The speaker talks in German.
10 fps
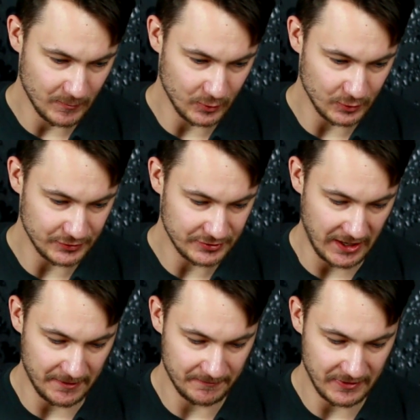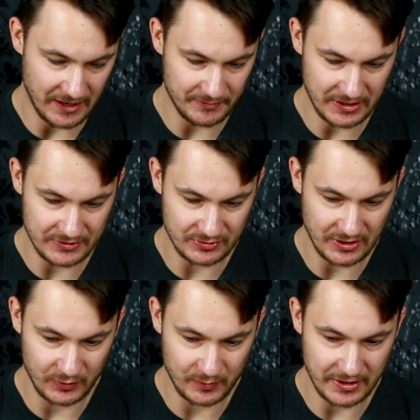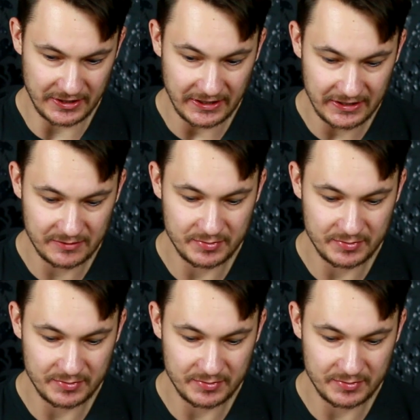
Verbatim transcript: und ja, wir haben also darüber geredet,